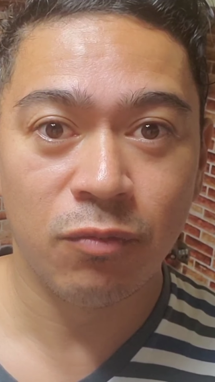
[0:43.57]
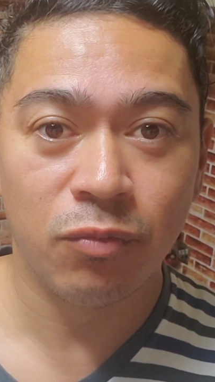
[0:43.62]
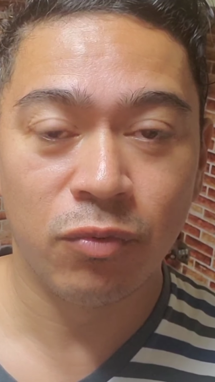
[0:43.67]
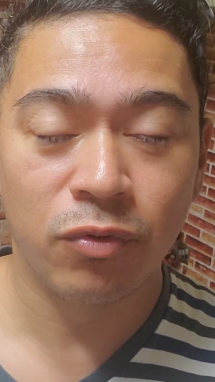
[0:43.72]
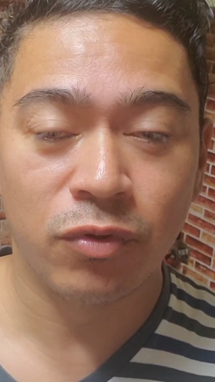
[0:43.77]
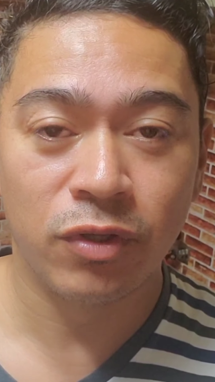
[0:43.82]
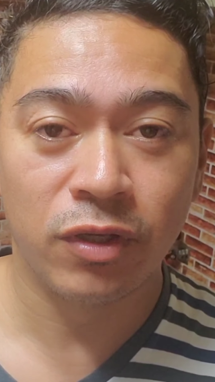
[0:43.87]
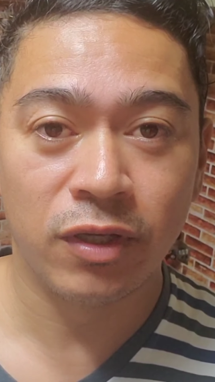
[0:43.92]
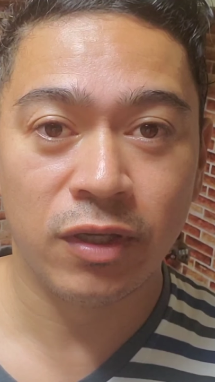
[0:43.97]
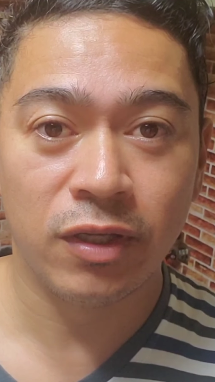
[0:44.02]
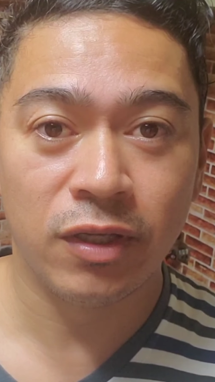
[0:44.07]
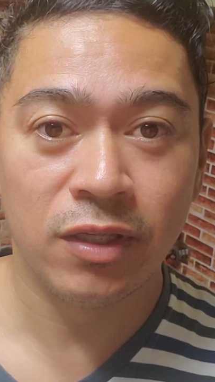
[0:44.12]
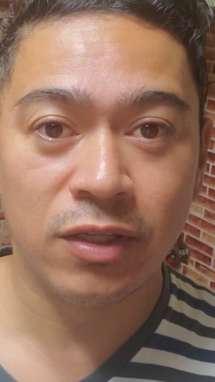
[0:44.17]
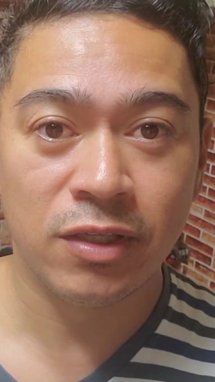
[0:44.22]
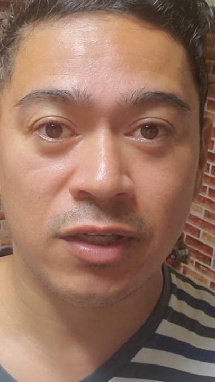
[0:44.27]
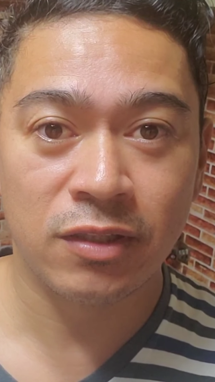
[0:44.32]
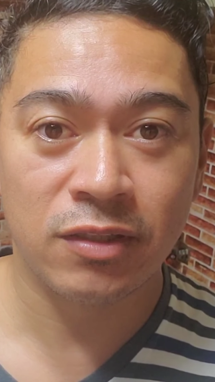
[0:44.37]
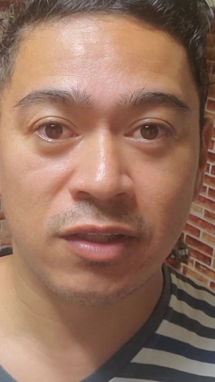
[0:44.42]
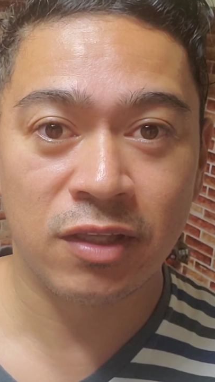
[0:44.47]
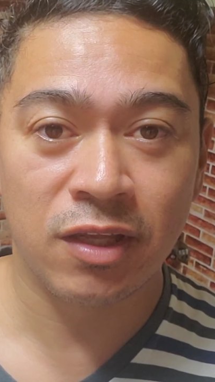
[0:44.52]
Porque ele
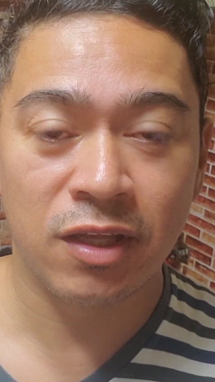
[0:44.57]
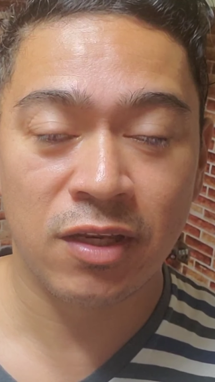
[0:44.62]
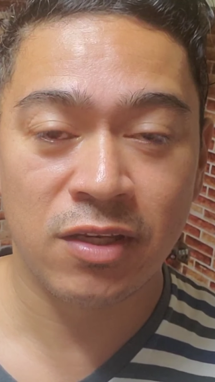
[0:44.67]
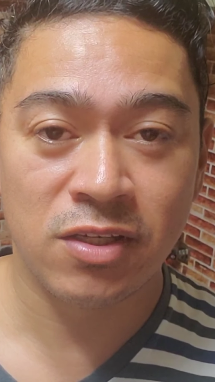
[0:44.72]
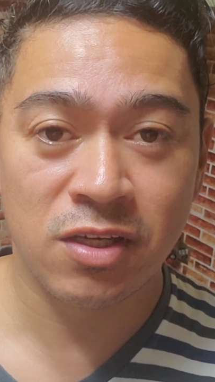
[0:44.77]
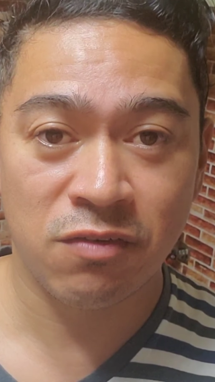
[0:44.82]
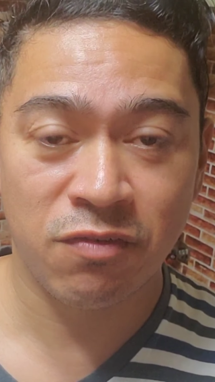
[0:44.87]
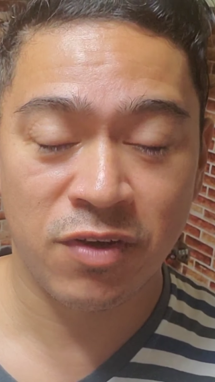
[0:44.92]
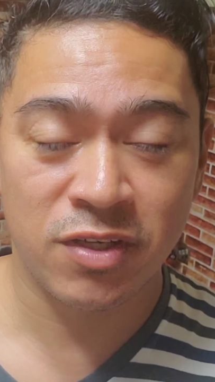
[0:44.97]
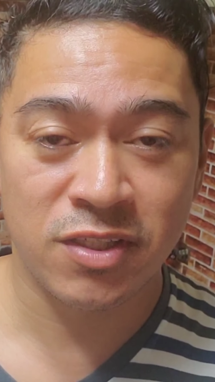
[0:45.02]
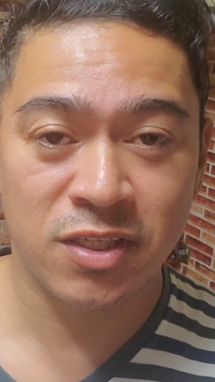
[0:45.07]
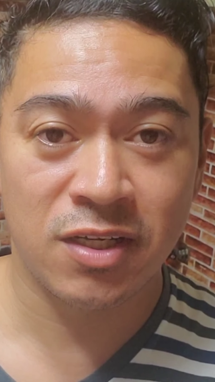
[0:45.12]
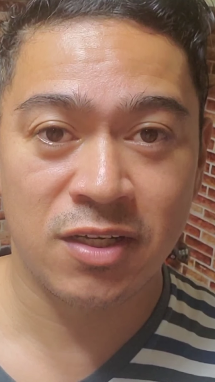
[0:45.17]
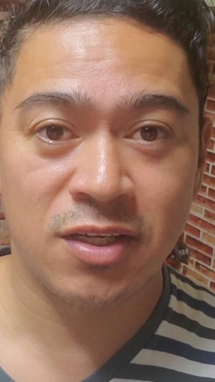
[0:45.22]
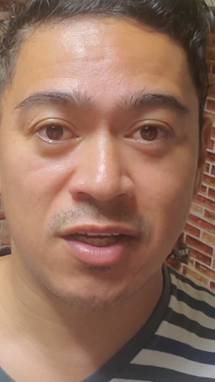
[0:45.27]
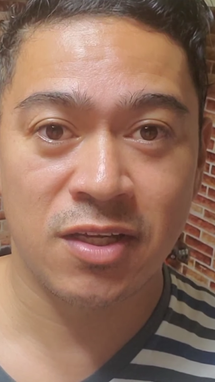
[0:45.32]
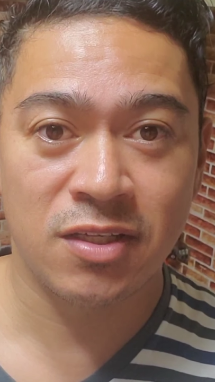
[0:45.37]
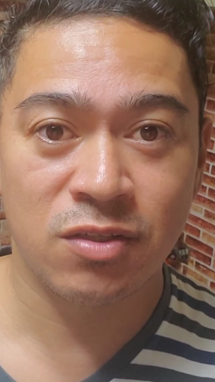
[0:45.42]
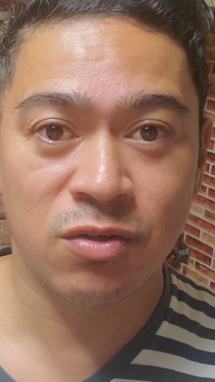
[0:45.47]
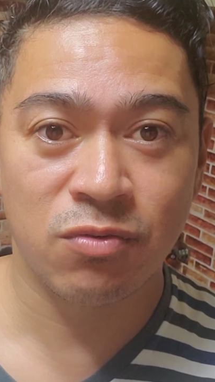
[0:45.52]
já, te, ele já faz essa
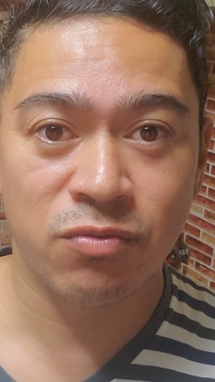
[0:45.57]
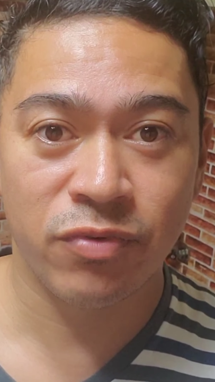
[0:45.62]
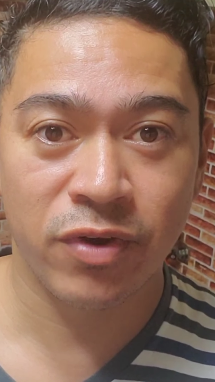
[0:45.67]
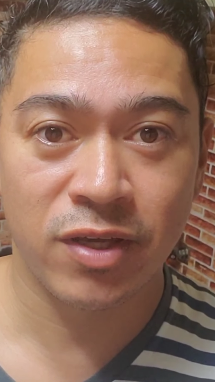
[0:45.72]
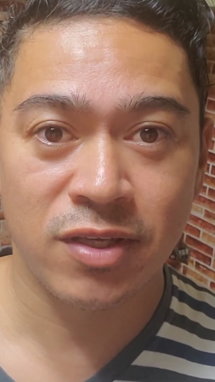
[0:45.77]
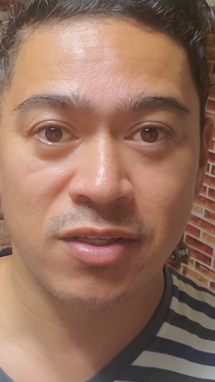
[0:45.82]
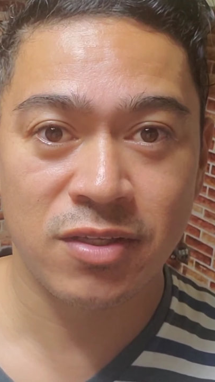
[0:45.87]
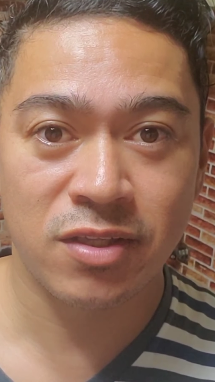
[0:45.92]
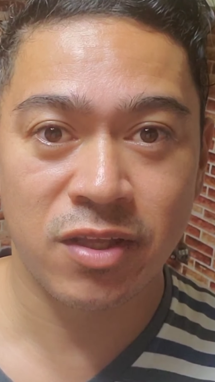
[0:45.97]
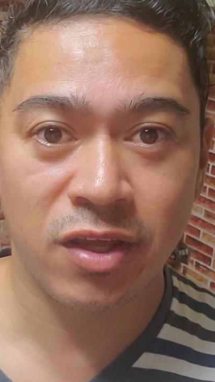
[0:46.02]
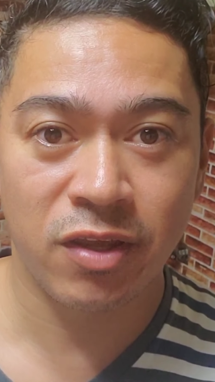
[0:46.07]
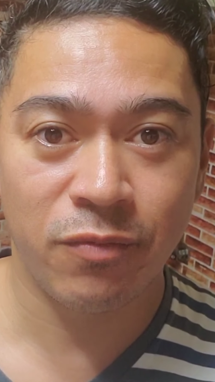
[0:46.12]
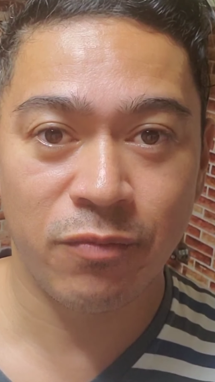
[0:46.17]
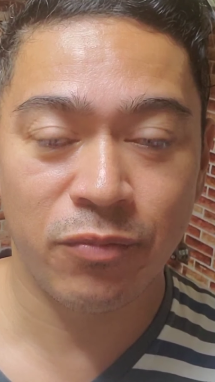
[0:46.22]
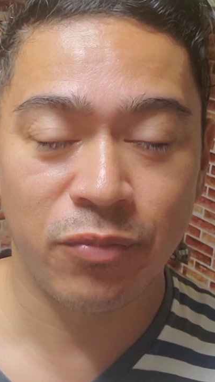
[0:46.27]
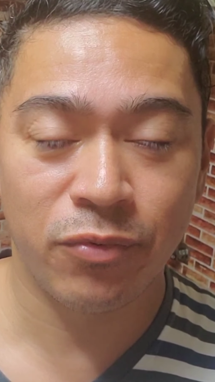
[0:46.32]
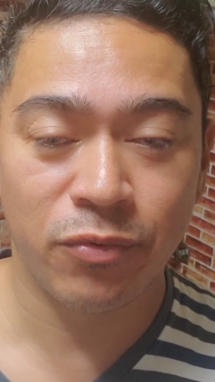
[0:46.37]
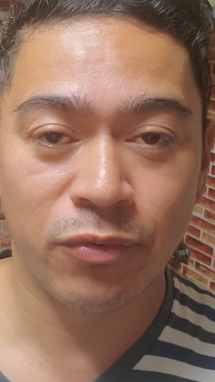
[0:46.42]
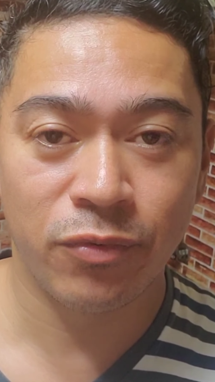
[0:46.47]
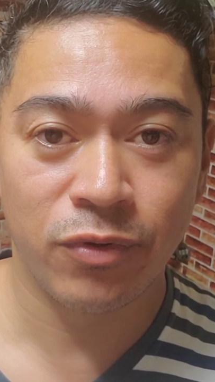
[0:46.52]
criação faz
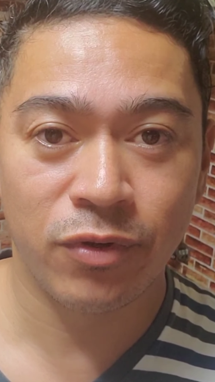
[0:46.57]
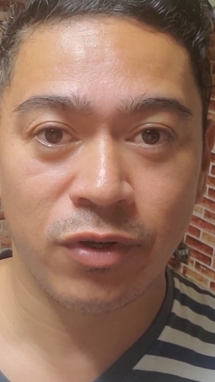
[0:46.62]
tempo.